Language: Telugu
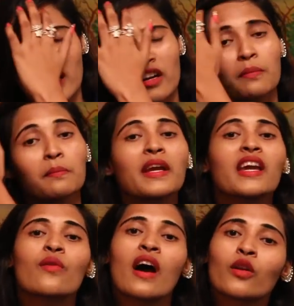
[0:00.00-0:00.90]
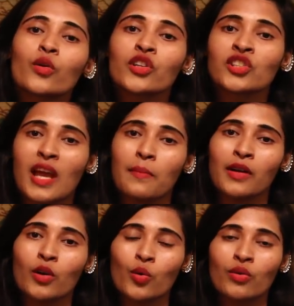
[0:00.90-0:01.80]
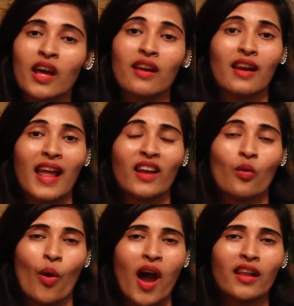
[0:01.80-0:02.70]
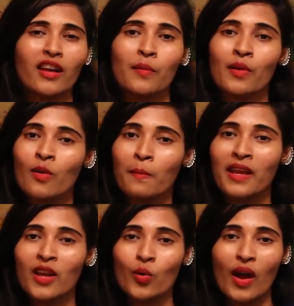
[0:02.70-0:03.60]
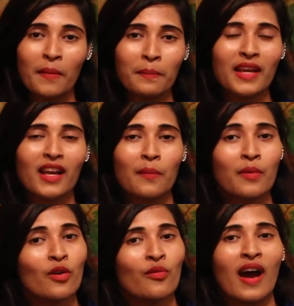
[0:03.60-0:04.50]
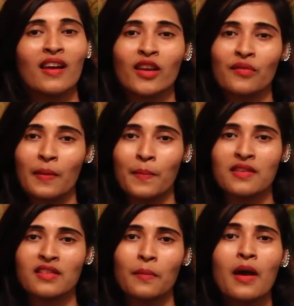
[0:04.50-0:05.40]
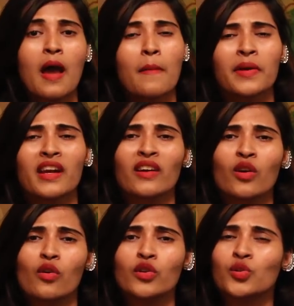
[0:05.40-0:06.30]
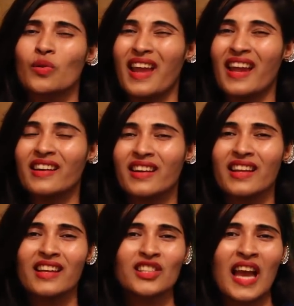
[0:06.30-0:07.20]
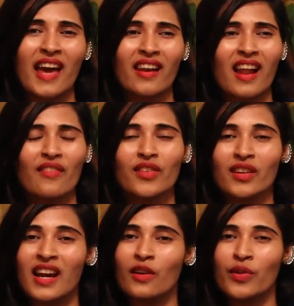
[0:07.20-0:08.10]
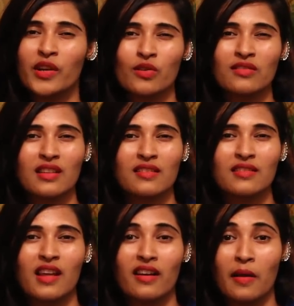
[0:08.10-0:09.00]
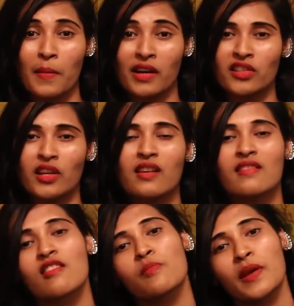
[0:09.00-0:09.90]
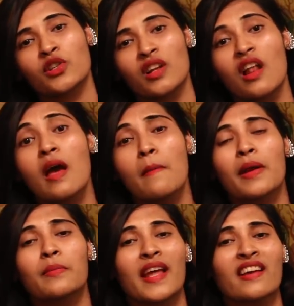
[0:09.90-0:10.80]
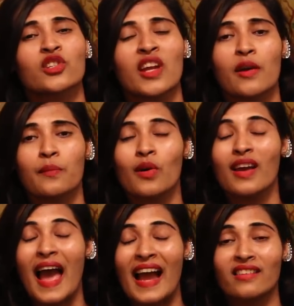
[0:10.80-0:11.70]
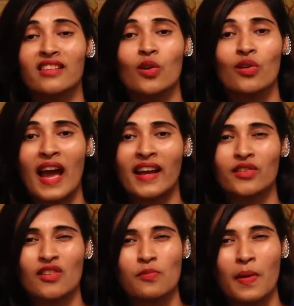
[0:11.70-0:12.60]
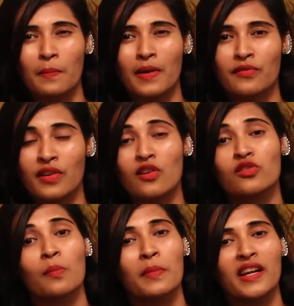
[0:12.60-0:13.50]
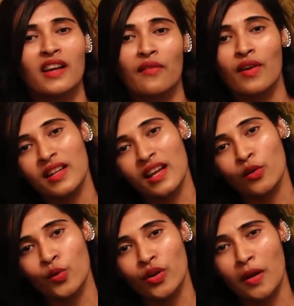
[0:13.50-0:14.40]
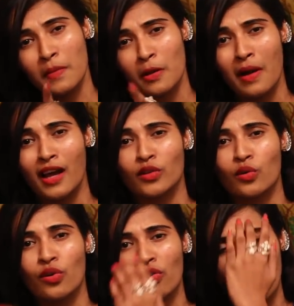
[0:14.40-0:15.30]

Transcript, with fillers: ఇక్కడ మీరు వాళ్ళ గురించి ఏమనుకుంటున్నారు లైక్ వాళ్ళ కబుర్లు మీకు అండ్ మీ కబుర్లు వాళ్ళకి వినిపిస్తాం మీరు అనుకోవచ్చు ఏంటి ఈ ఛానల్ అందరు ఇలాంటి వీడియోస్ తీస్తున్నారని బట్ షియర్ ఇస్ అ స్పెషల్ మేము నెక్స్ట్ చేయకపోయే యాక్టర్ ఆర్ యాక్ట్రెస్ పబ్లిక్ ఫిగర్స్తో మీట్ అవ్వాలి అనుకుంటే మీరు మాతో కూడా